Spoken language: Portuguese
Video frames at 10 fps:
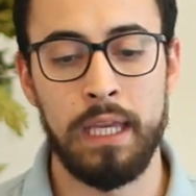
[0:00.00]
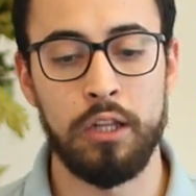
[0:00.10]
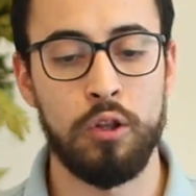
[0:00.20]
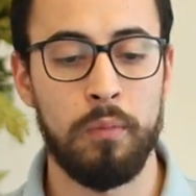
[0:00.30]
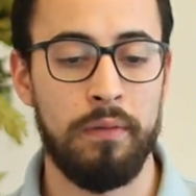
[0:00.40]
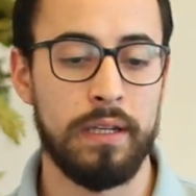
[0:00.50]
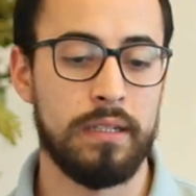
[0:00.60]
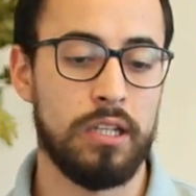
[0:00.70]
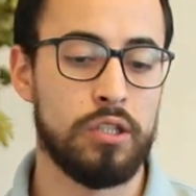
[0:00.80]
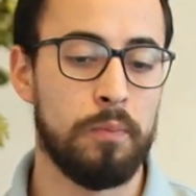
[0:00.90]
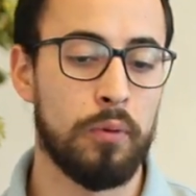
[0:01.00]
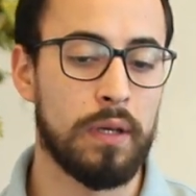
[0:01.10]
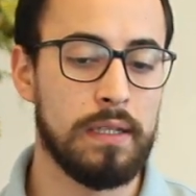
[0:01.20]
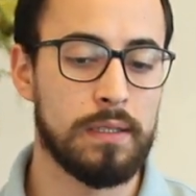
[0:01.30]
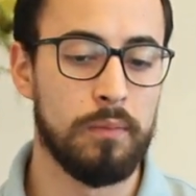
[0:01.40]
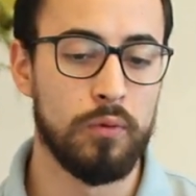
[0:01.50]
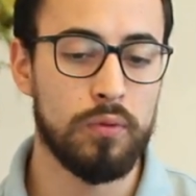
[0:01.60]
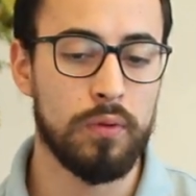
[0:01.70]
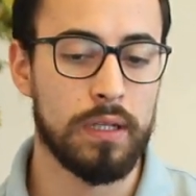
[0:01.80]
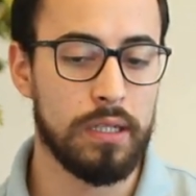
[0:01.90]
Eu tenho uma variedade de plugins
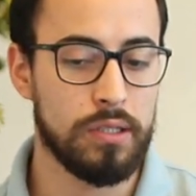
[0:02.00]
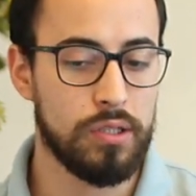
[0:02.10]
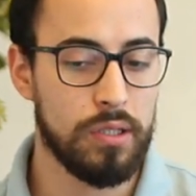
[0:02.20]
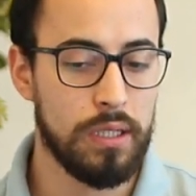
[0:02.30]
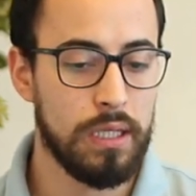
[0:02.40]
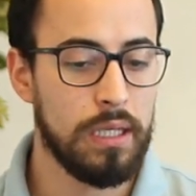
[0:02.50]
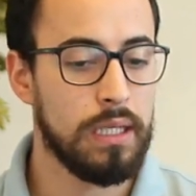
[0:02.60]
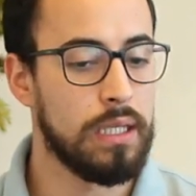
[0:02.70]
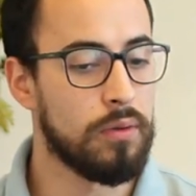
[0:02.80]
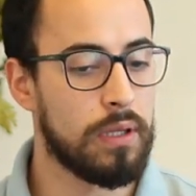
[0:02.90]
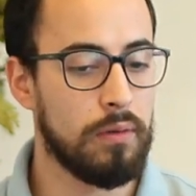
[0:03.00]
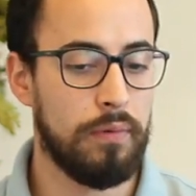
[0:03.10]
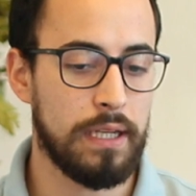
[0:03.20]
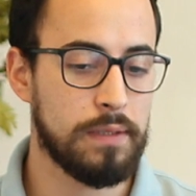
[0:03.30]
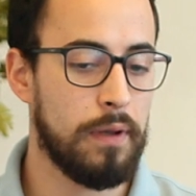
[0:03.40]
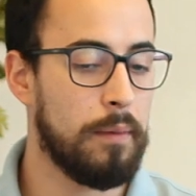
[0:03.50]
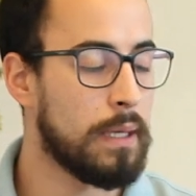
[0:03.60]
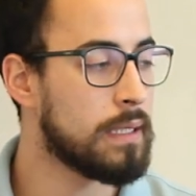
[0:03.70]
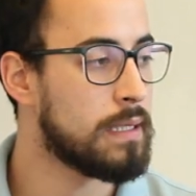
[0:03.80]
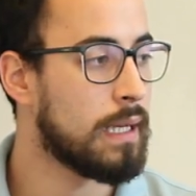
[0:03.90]
muito grande e eu tenho várias
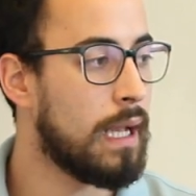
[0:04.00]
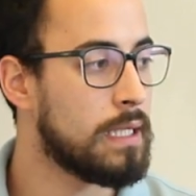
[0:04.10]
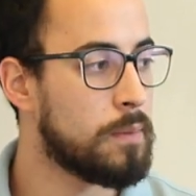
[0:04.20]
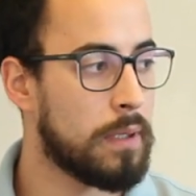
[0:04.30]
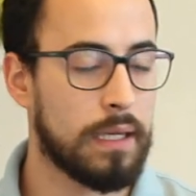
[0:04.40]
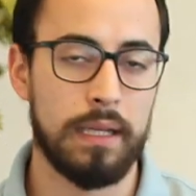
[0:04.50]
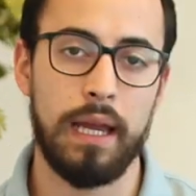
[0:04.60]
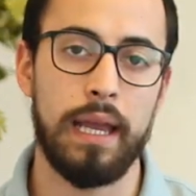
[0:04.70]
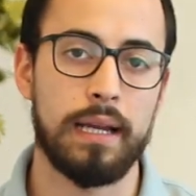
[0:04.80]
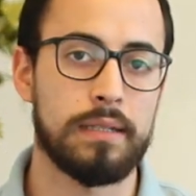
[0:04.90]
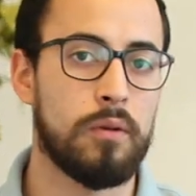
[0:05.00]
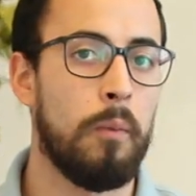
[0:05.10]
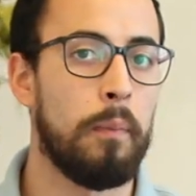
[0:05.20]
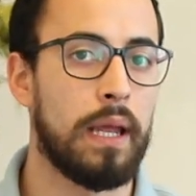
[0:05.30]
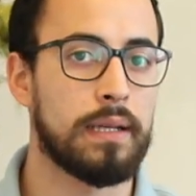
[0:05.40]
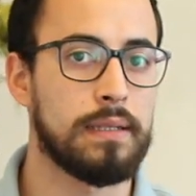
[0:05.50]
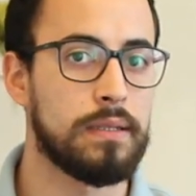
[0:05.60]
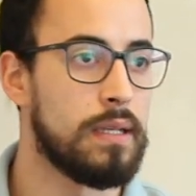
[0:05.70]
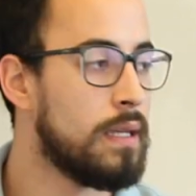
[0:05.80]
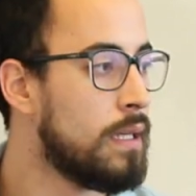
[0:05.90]
ferramentas legais para criar regras
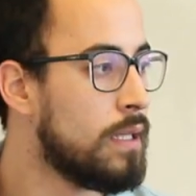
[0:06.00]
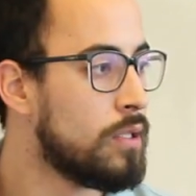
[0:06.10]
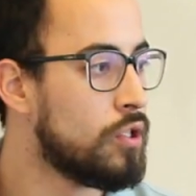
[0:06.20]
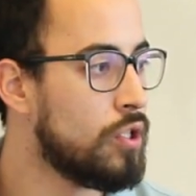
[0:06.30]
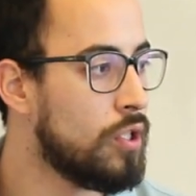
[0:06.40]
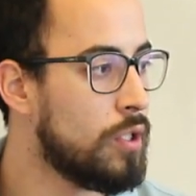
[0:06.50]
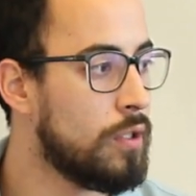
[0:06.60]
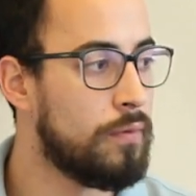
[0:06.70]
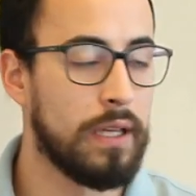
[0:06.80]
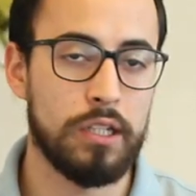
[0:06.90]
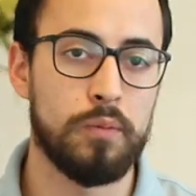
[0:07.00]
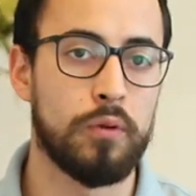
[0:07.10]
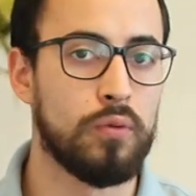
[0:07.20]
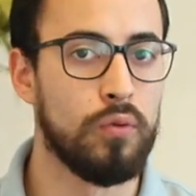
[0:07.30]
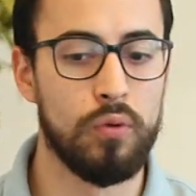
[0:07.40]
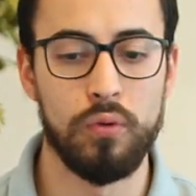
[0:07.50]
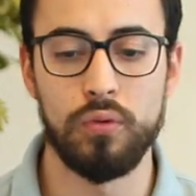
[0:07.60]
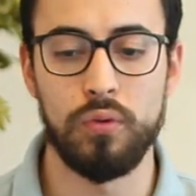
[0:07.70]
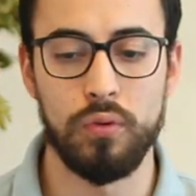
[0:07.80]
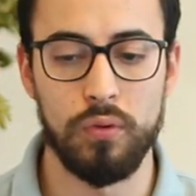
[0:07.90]
complexas de venda de
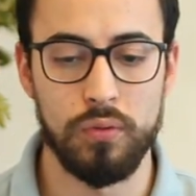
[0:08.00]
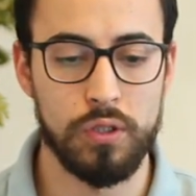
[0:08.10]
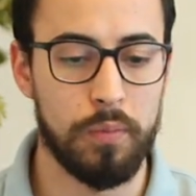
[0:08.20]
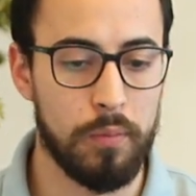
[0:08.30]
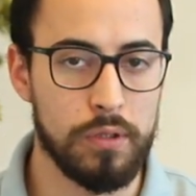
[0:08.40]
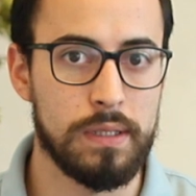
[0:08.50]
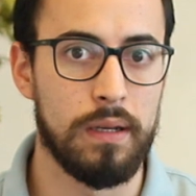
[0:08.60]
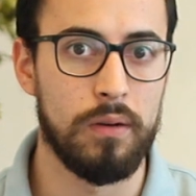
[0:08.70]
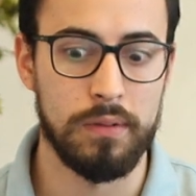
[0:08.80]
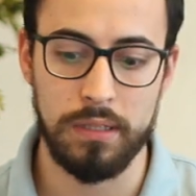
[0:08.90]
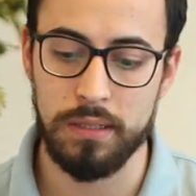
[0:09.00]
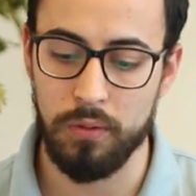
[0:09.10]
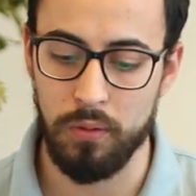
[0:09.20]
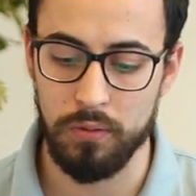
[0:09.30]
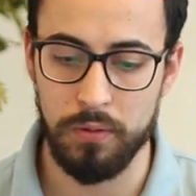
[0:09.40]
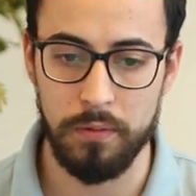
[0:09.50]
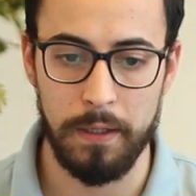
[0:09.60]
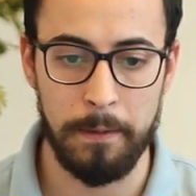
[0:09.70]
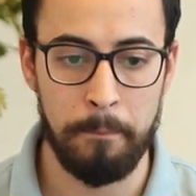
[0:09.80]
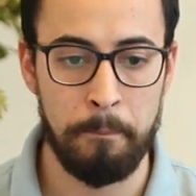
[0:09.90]
produto, de promoção e desconto,
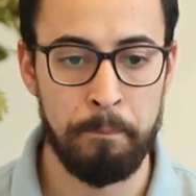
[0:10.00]
né?